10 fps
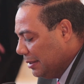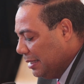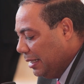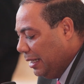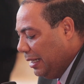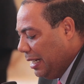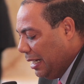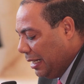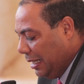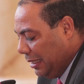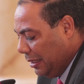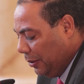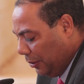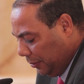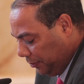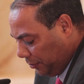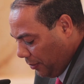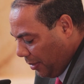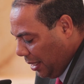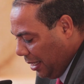Así que les agradezco
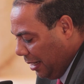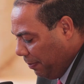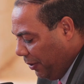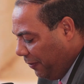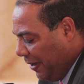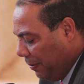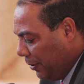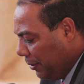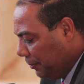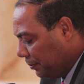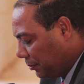que por favor